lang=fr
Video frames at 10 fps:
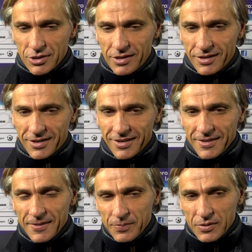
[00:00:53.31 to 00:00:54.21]

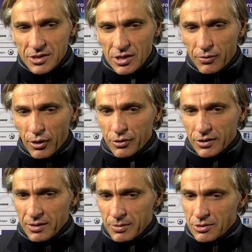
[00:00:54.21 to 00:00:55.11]
l'ai fait
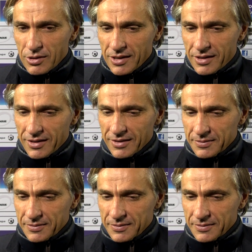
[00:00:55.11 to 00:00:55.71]
rentrer, parce qu'il était